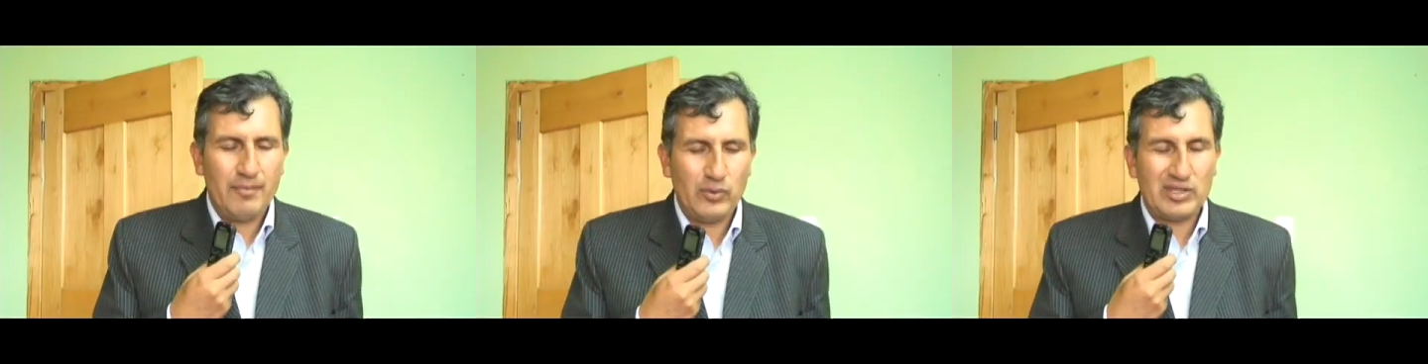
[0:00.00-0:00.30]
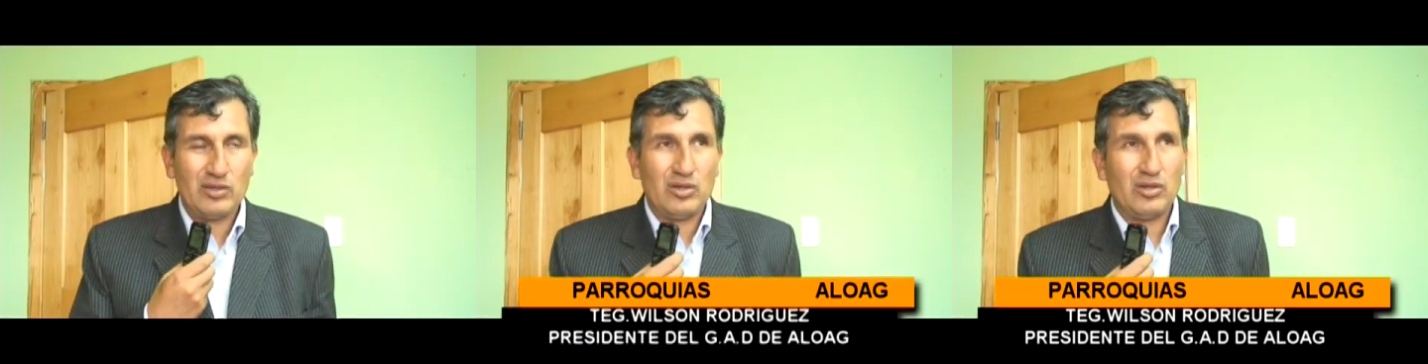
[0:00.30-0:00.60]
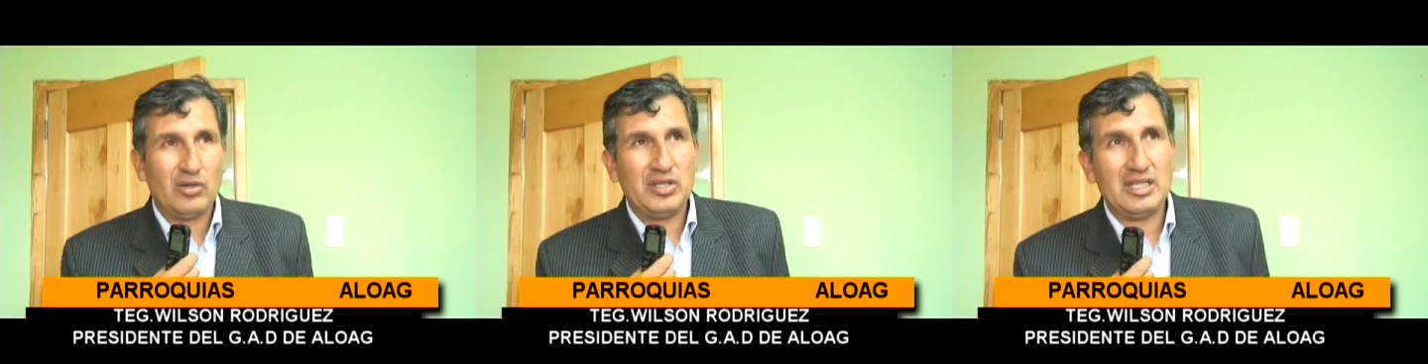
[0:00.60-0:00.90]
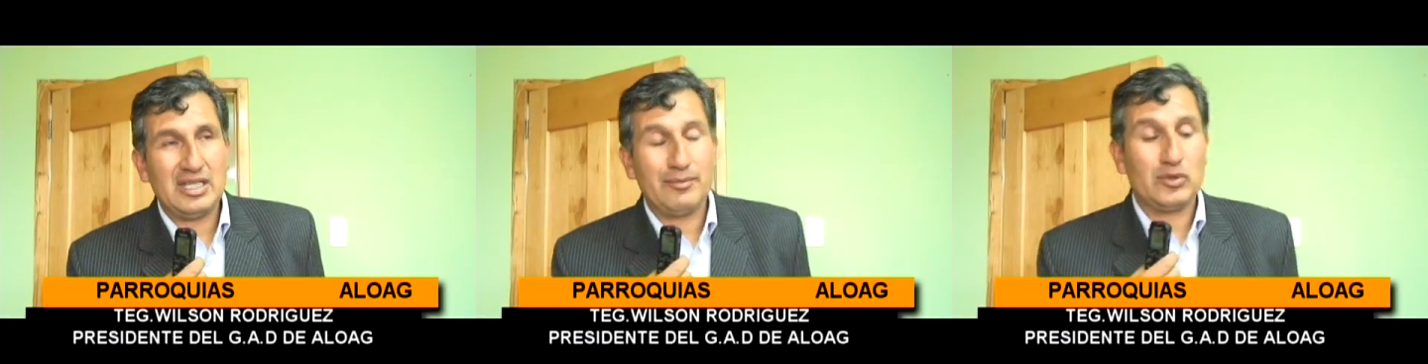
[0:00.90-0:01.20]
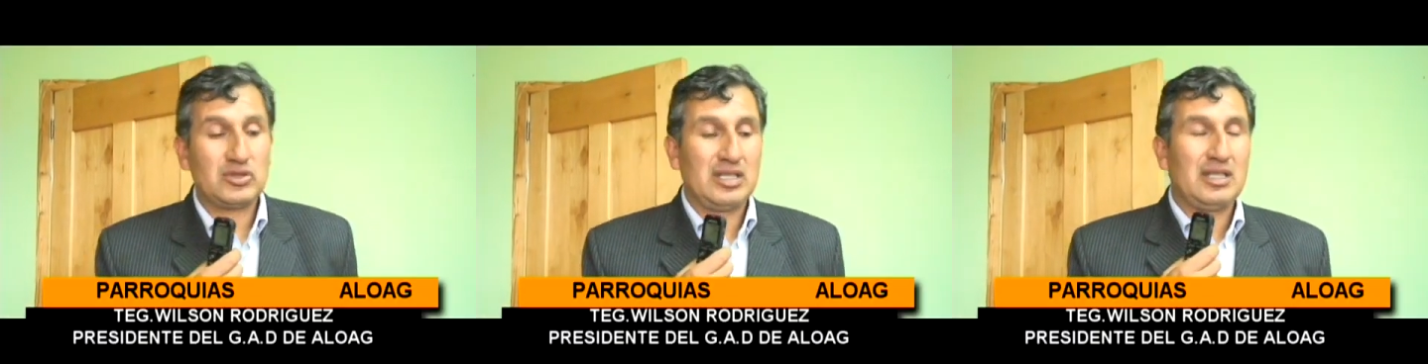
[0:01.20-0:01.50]
Bueno, hoy
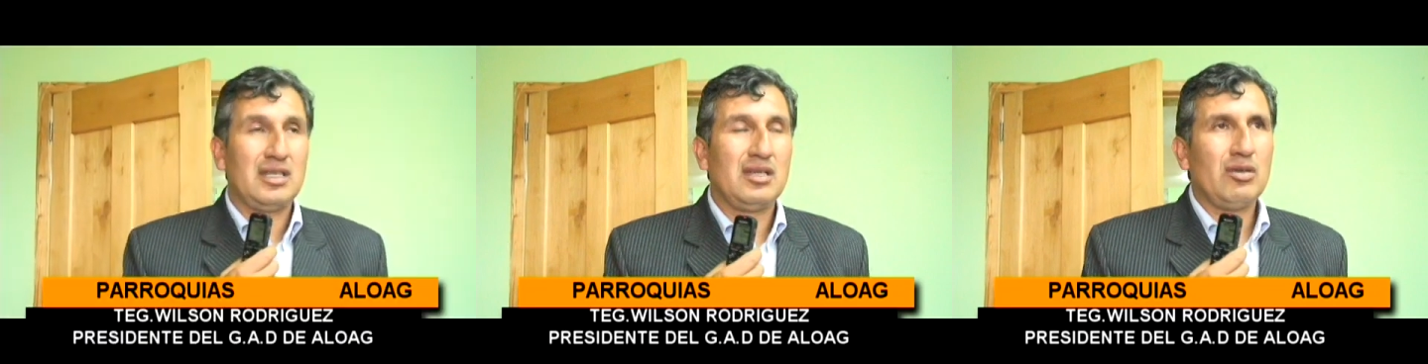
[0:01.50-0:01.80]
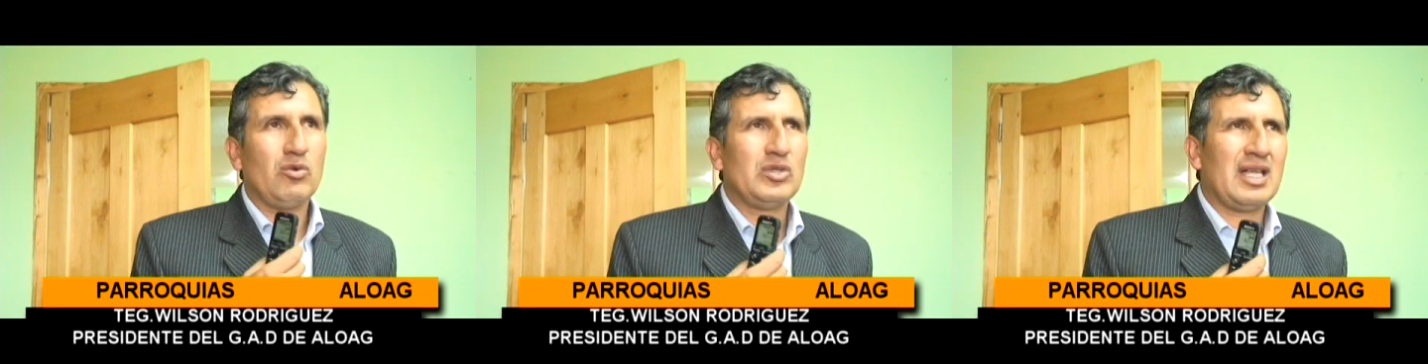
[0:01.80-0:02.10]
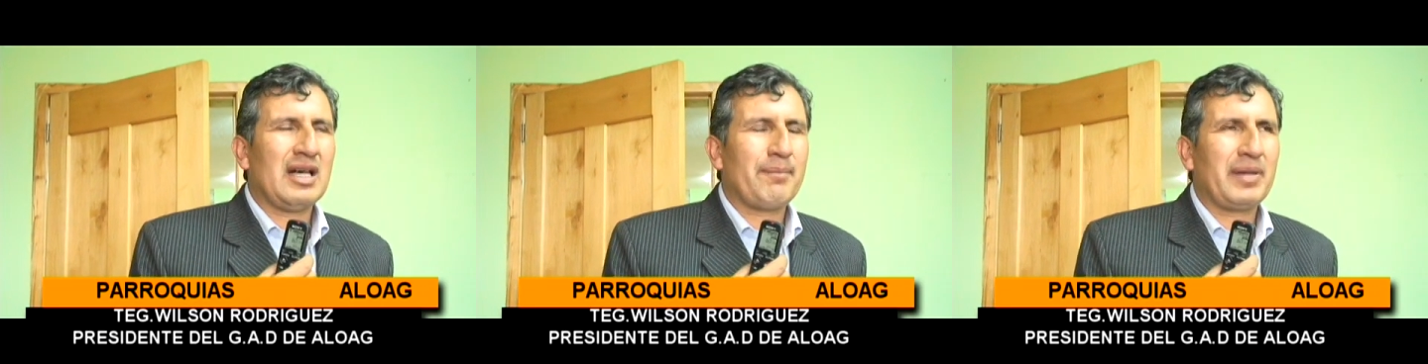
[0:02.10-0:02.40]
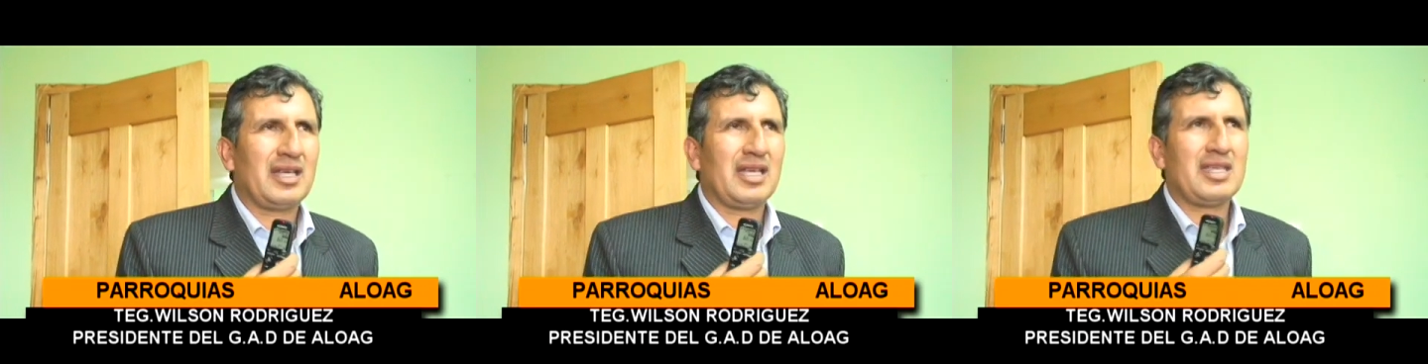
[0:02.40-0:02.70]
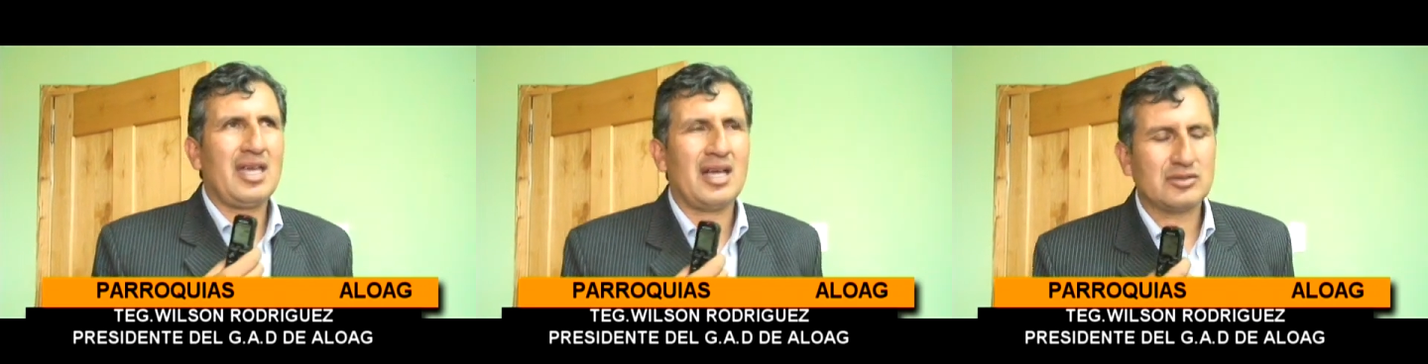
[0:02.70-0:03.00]
hemos tenido una
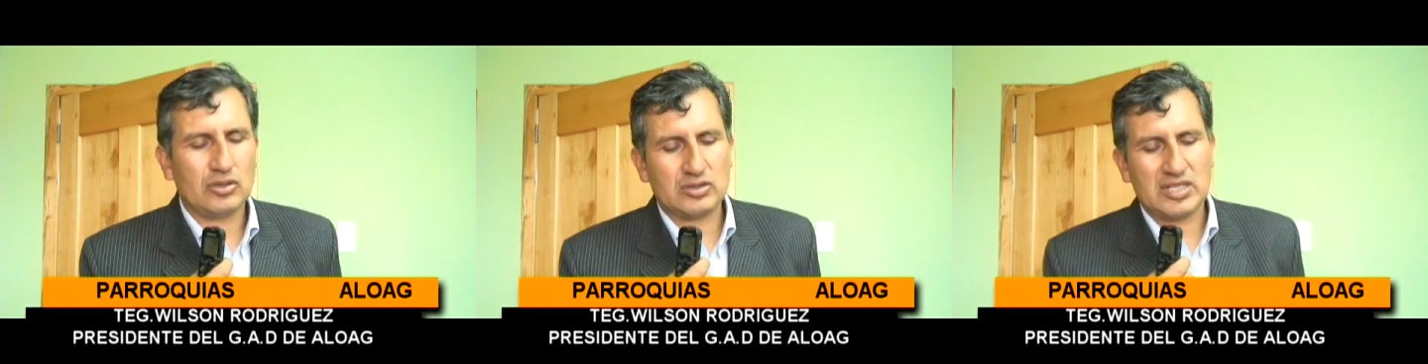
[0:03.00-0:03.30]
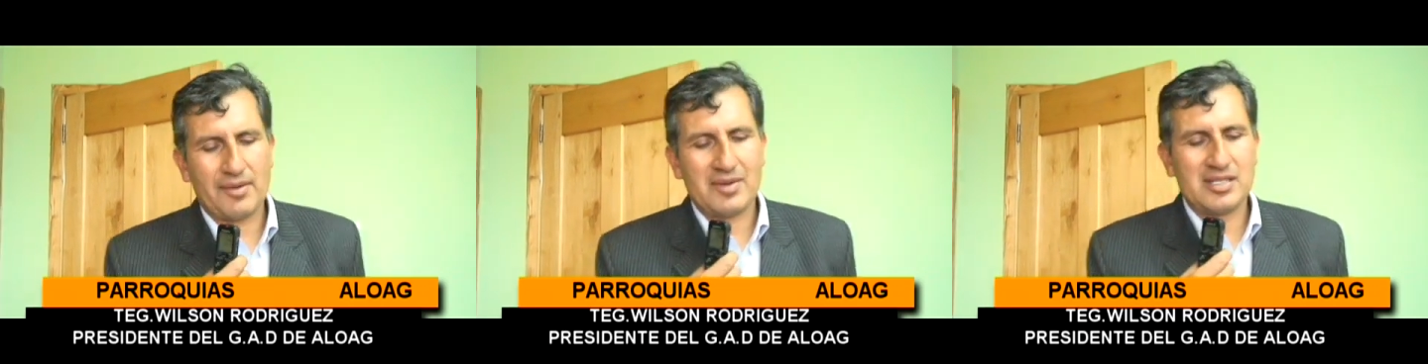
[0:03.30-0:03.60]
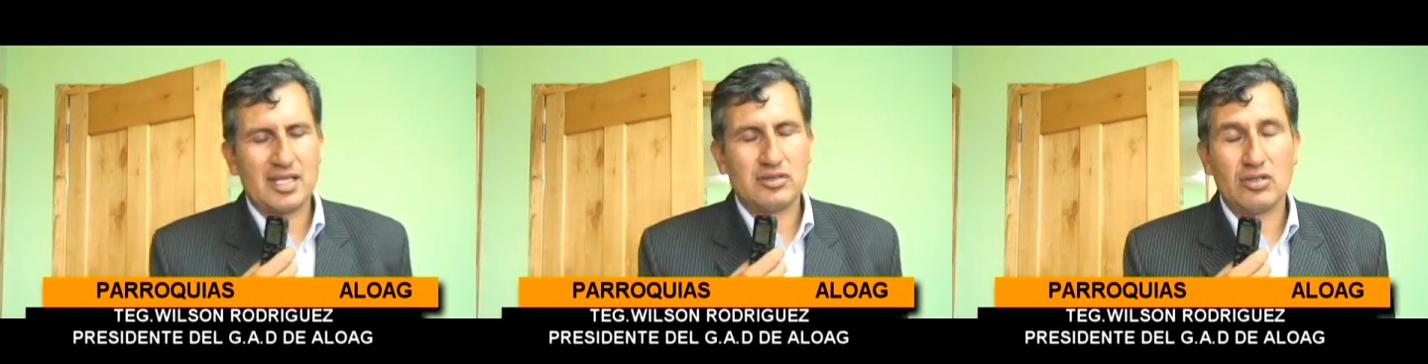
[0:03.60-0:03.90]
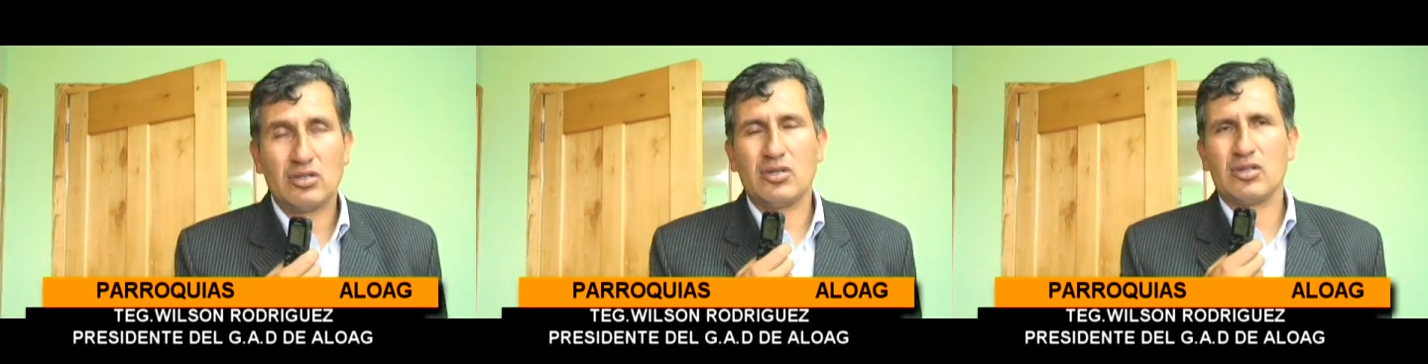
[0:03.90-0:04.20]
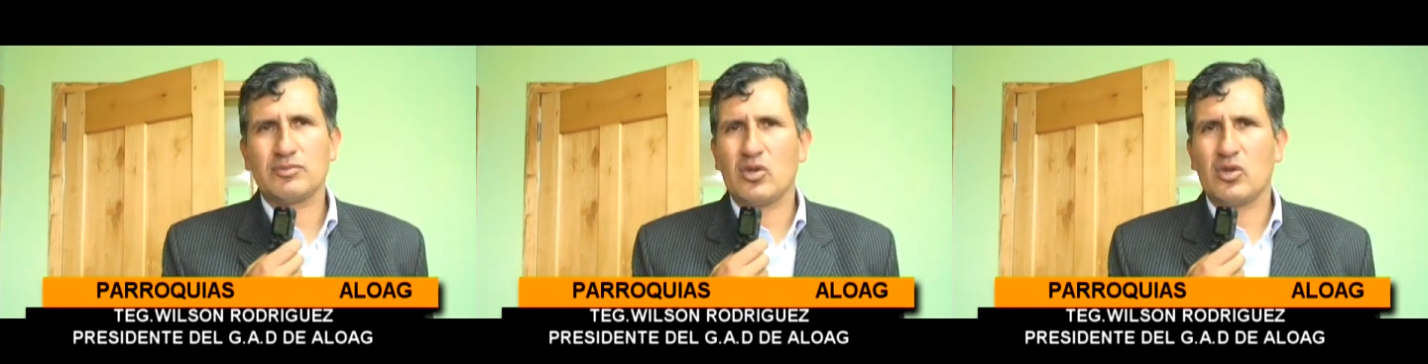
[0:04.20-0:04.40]
pequeña sociabilización con los